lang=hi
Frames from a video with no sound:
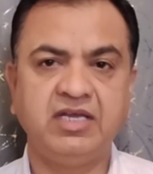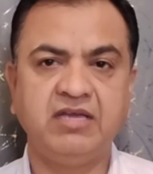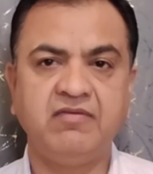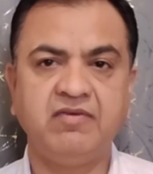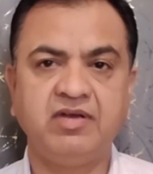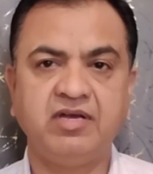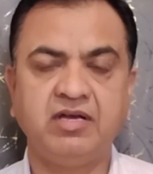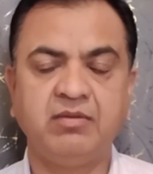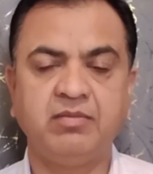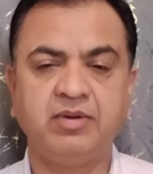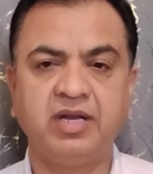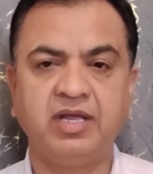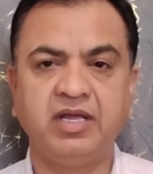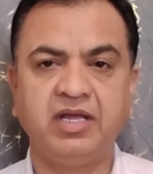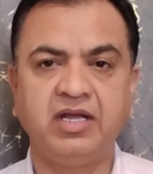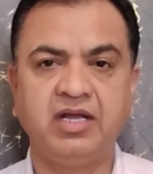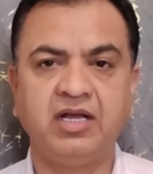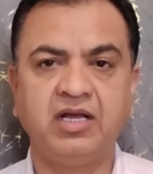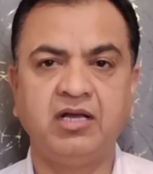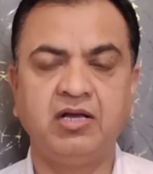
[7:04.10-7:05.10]
एक ही विकल्प
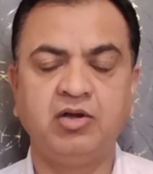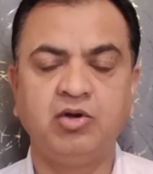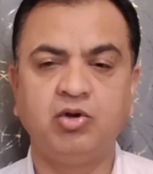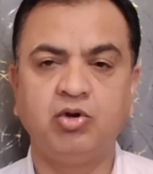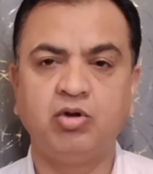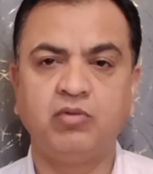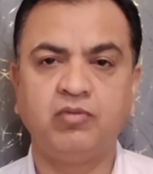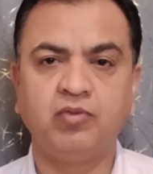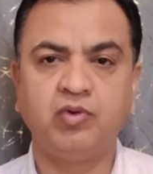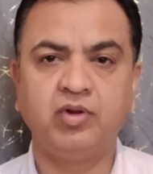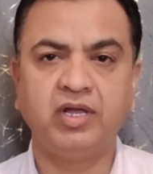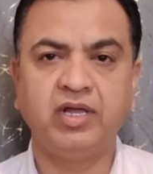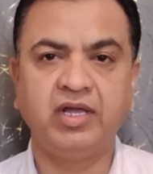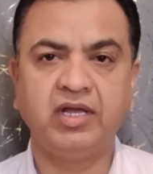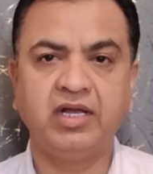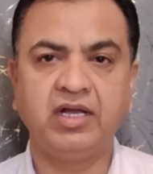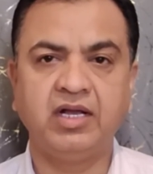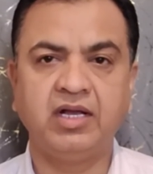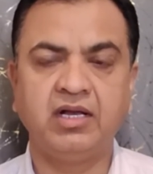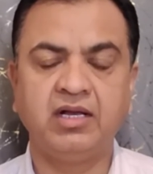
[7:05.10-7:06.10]
रहेगा और वो
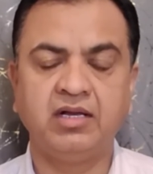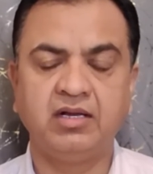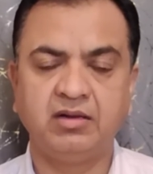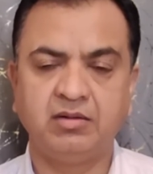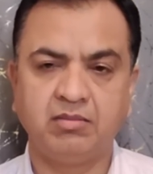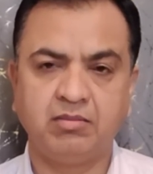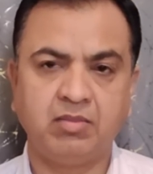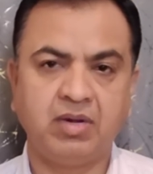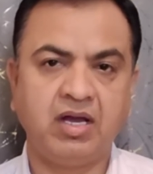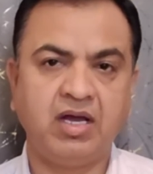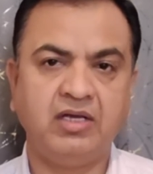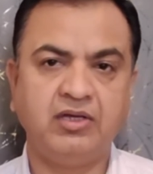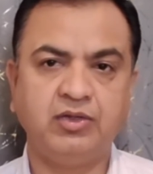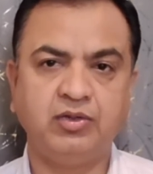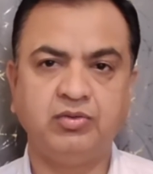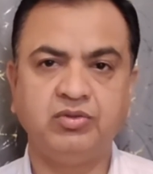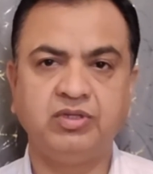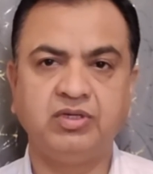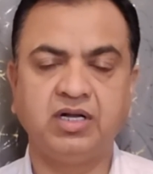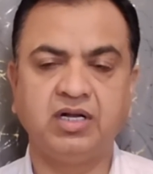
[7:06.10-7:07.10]
रहेगा
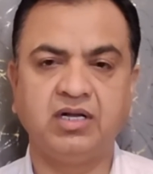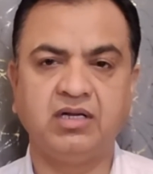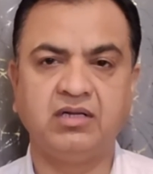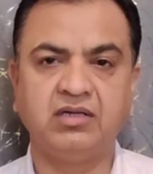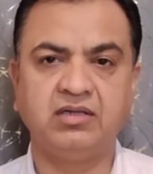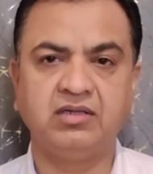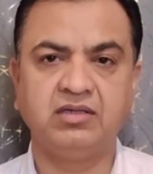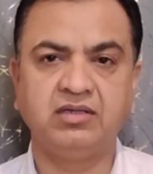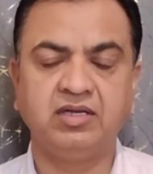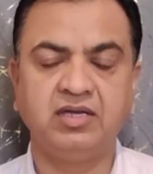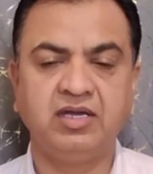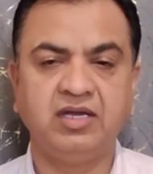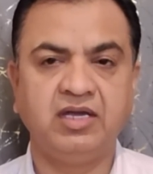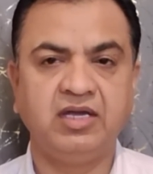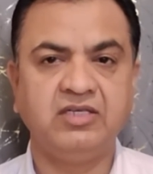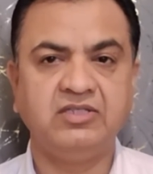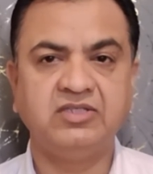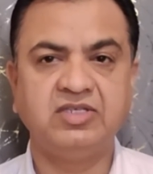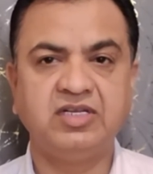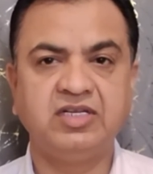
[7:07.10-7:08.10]
महायुद्ध का
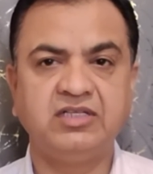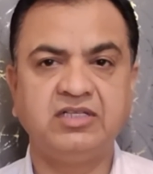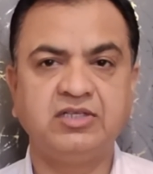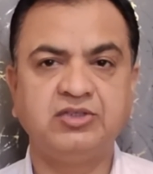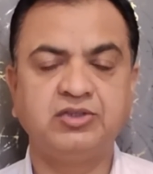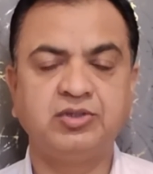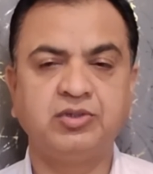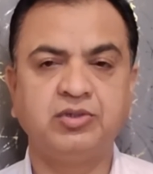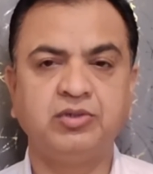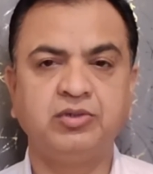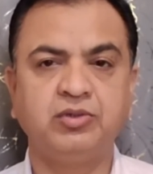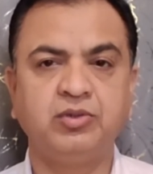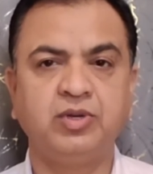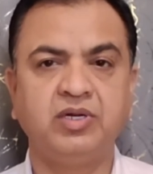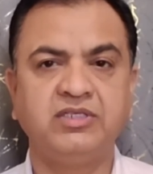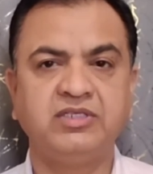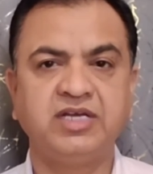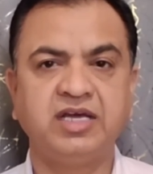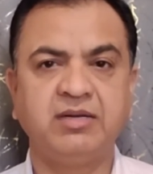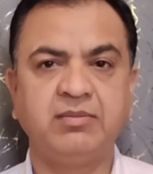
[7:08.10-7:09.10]
इसलिए दर्शकों
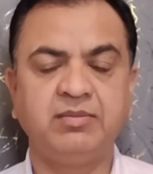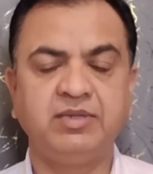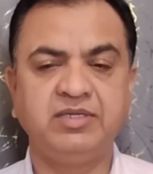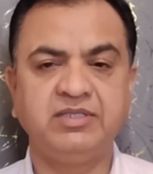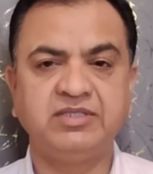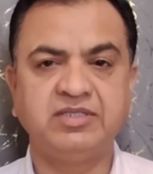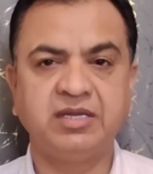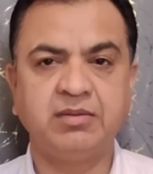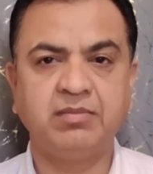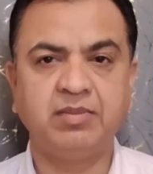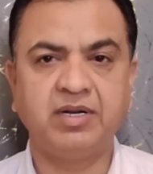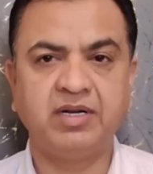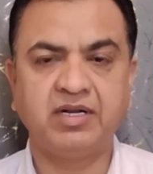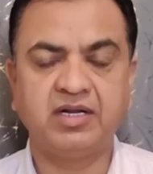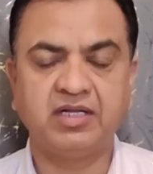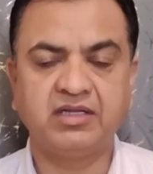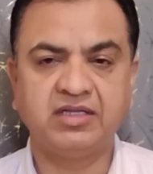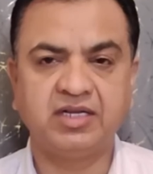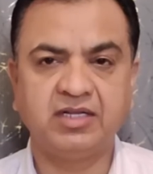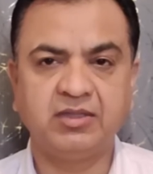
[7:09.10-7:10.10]
2020 की
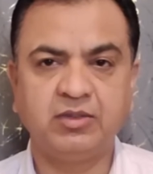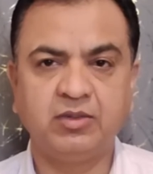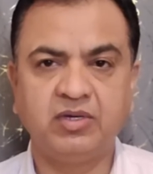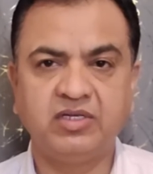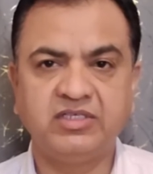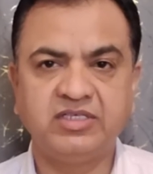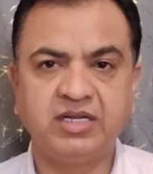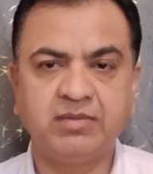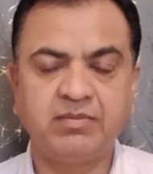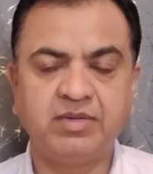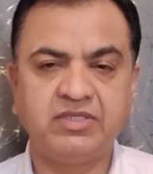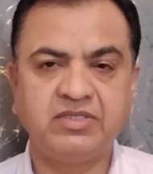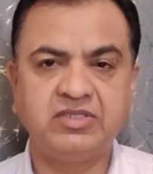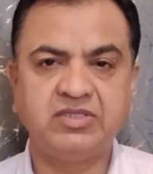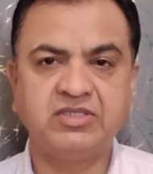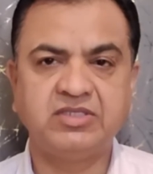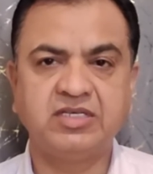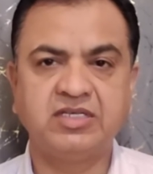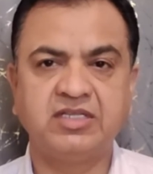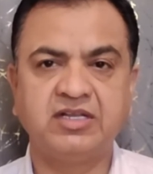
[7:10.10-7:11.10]
पटकथा
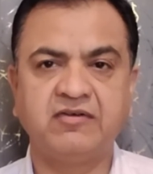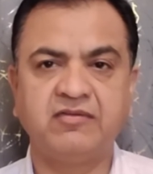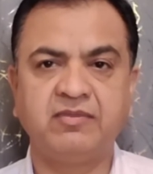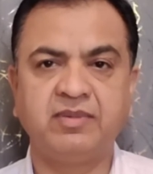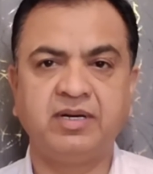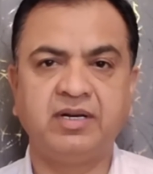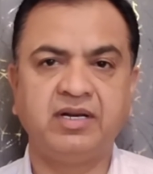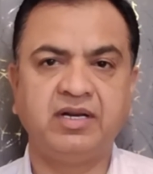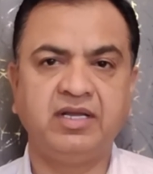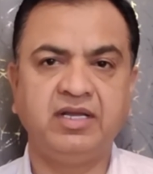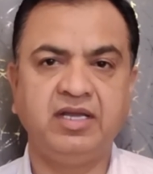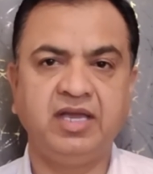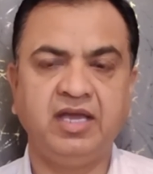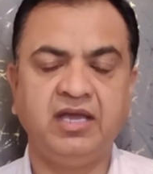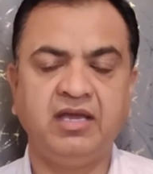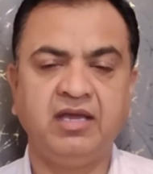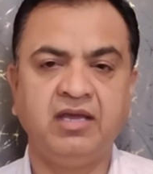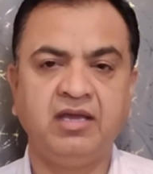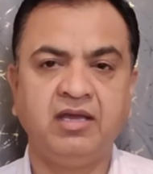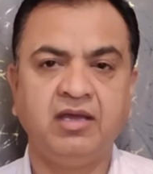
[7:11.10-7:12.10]
2025 की तरफ बढ़ रही
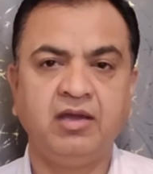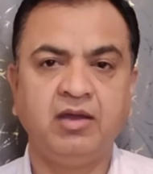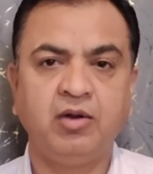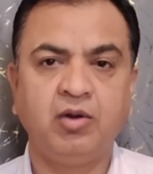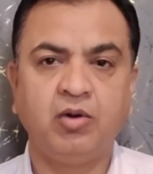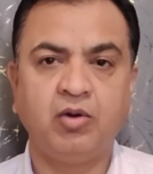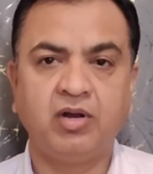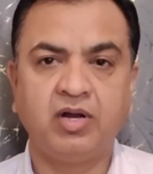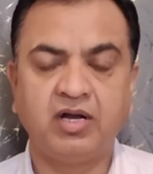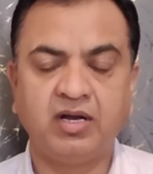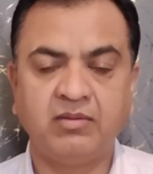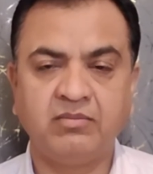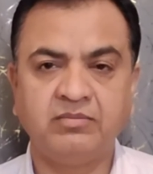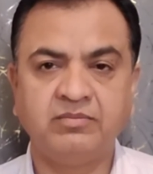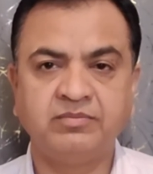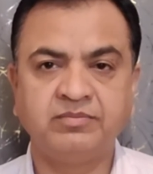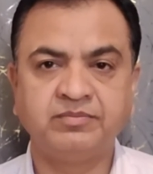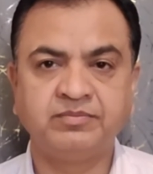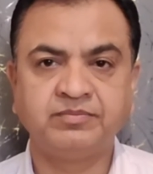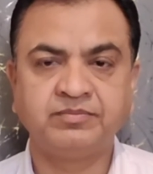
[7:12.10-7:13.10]
है और
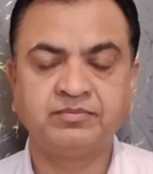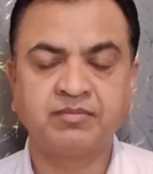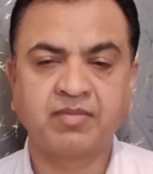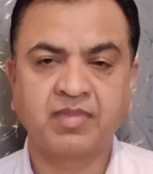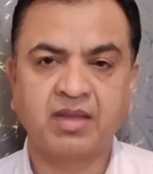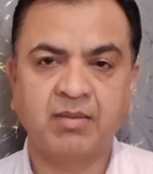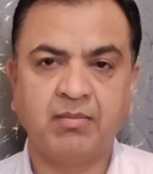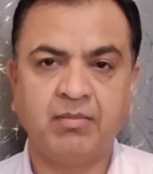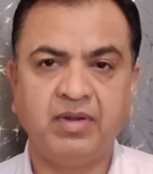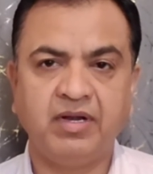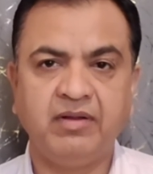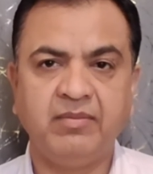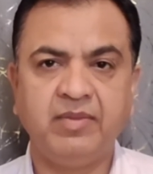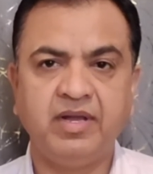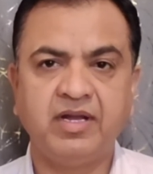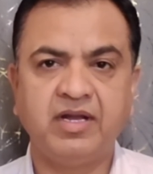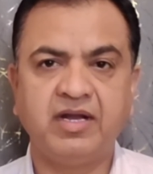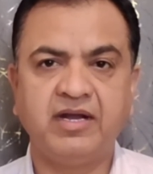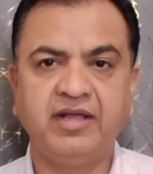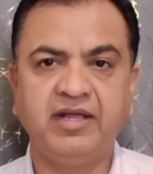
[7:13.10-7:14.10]
हम मिड
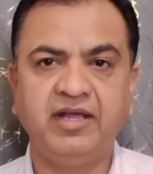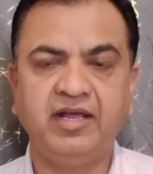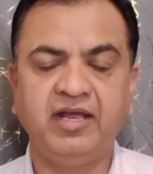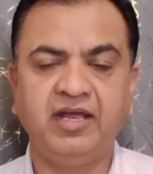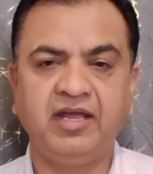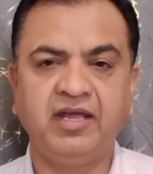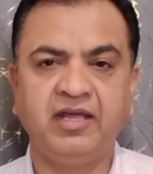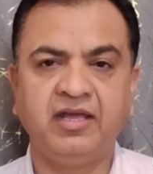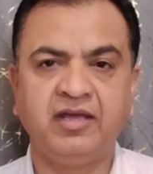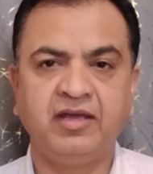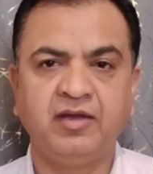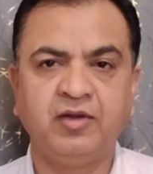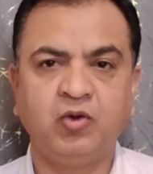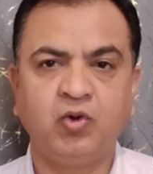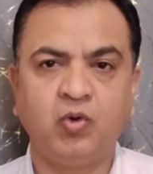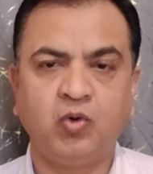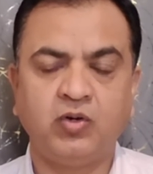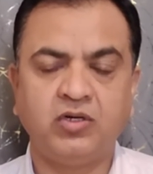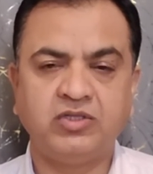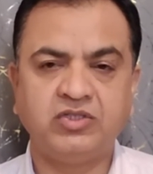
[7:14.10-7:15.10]
में खड़े हैं
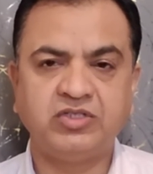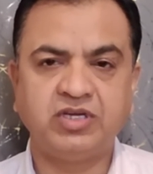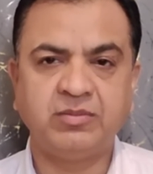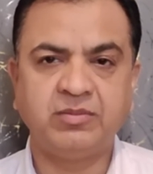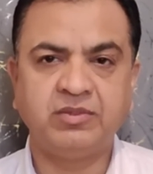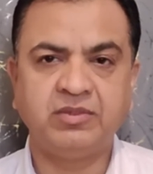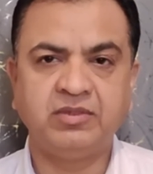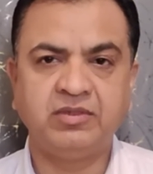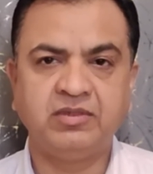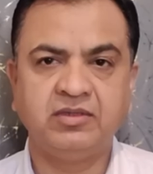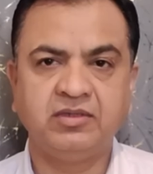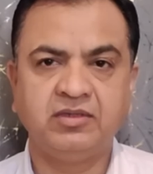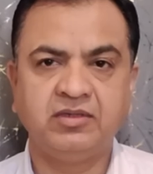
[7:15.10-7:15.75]
और जब